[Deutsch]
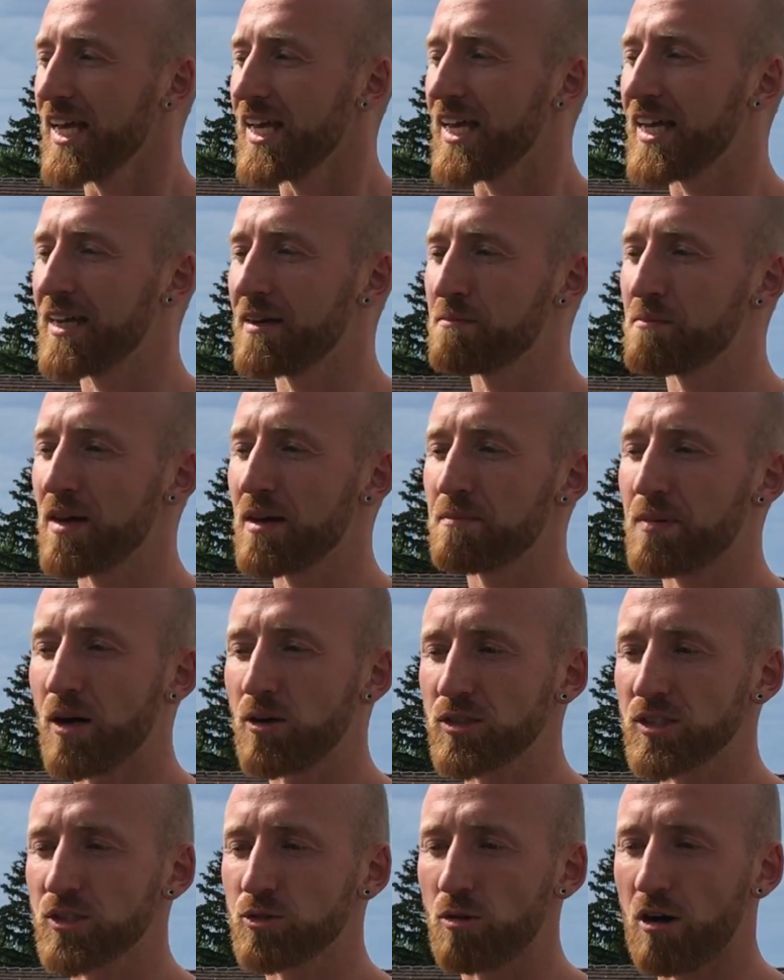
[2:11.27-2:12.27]
Ähm, er
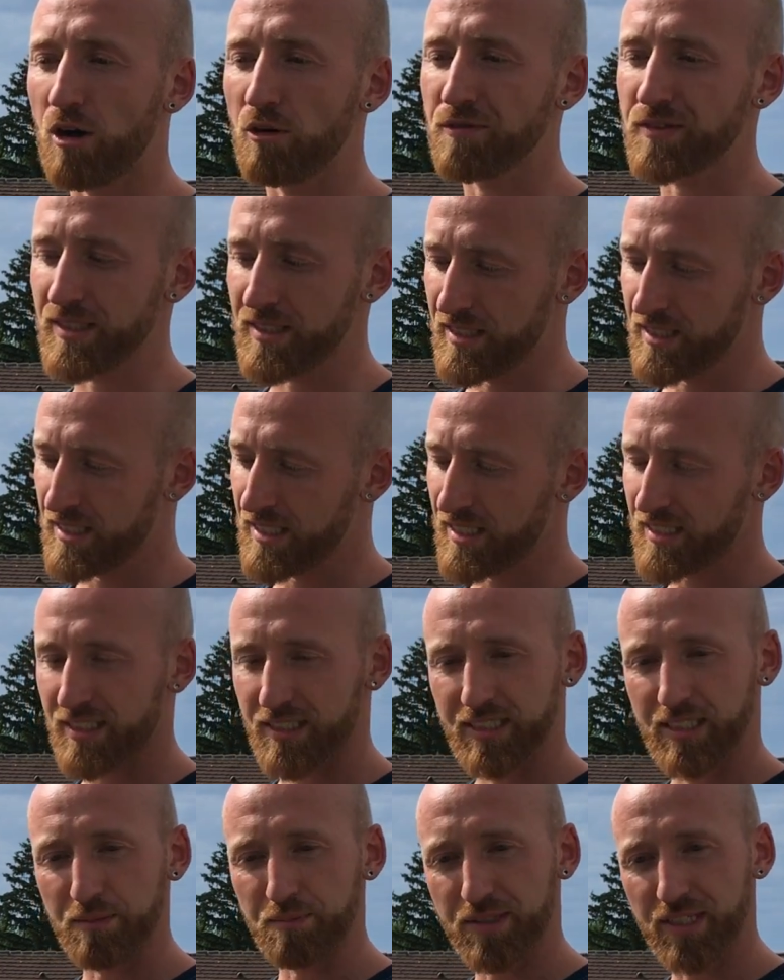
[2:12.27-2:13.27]
baut es so auf, dass er sagt,
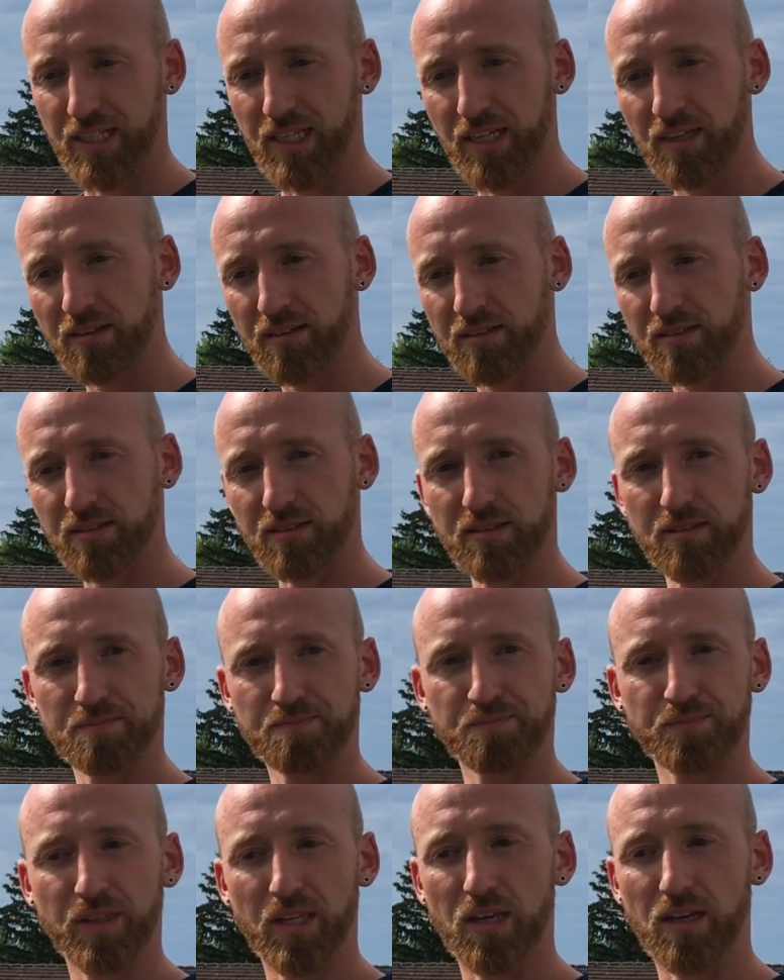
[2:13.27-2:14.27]
es gibt innere,